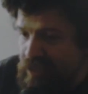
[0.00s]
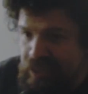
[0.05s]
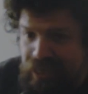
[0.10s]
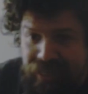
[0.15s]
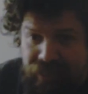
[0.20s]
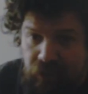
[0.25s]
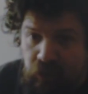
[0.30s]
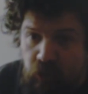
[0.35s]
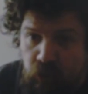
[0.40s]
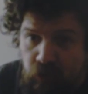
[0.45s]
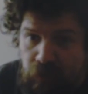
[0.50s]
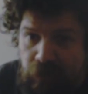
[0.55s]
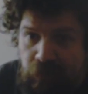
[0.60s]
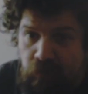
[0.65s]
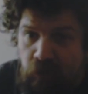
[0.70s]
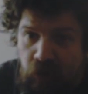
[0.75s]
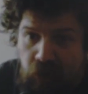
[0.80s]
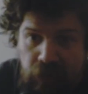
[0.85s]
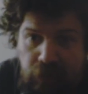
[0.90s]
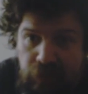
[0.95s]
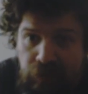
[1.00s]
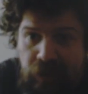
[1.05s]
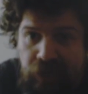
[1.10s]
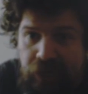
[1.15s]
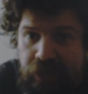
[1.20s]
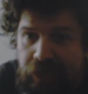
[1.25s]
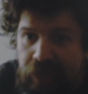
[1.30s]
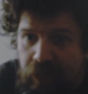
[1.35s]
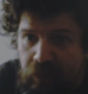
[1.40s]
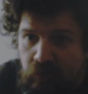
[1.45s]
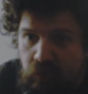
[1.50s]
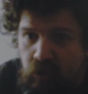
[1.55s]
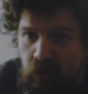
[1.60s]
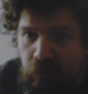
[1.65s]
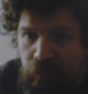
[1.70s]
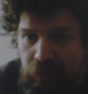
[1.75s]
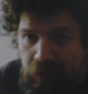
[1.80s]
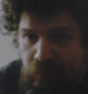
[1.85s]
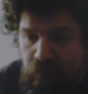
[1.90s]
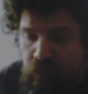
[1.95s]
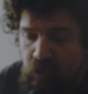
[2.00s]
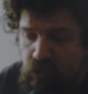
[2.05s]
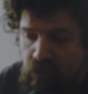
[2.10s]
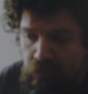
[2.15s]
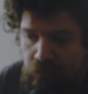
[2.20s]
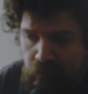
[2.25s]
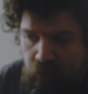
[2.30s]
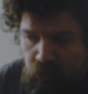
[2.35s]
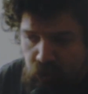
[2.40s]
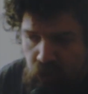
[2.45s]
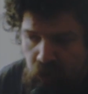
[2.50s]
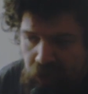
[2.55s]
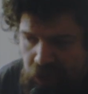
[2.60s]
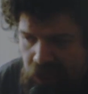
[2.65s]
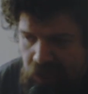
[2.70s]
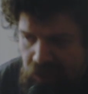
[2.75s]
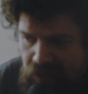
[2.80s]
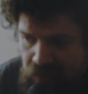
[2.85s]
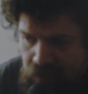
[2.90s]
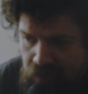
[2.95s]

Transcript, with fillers: hacértelo tú mismo con la misma calidad, con los mismos botones,